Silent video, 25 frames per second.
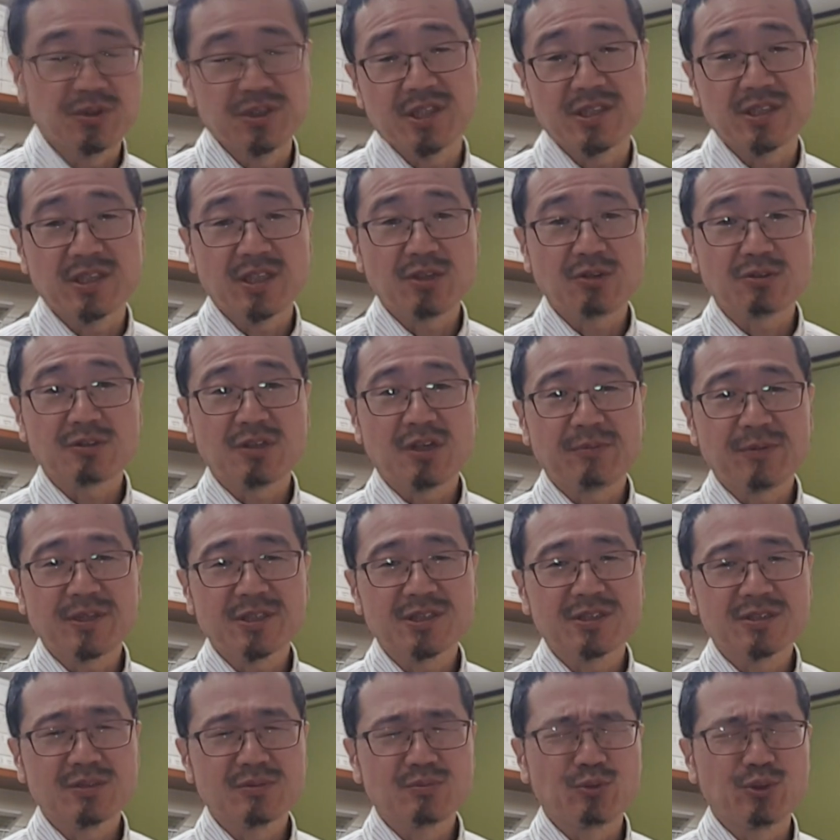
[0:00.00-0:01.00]
お知らせでございま
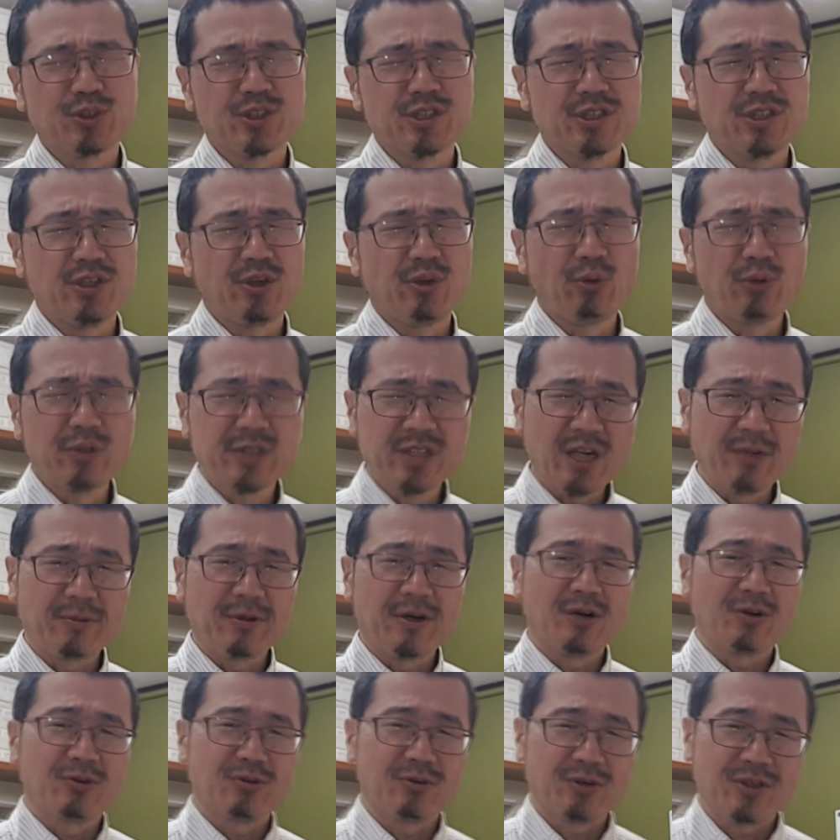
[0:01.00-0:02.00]
す。もしよろしけれ
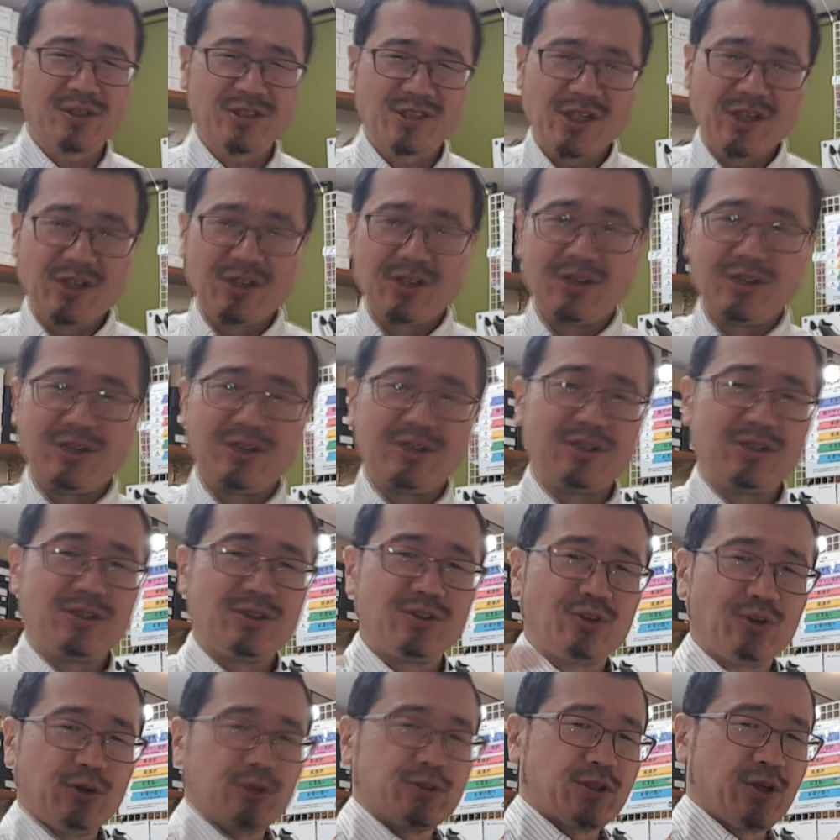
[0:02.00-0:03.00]
ばご覧ください。
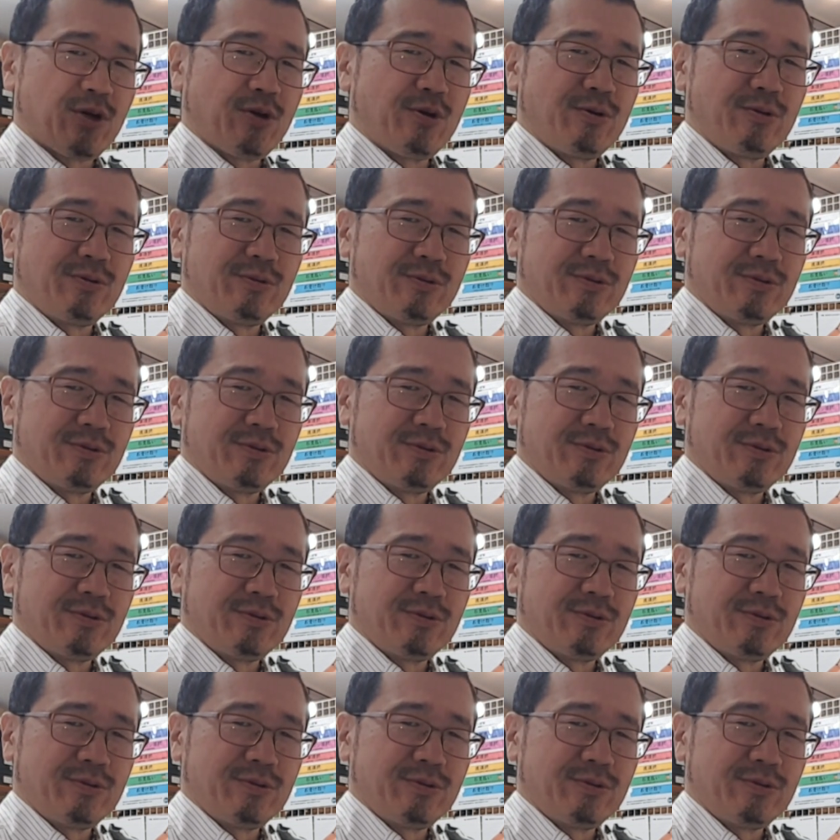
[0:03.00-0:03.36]
どうぞ。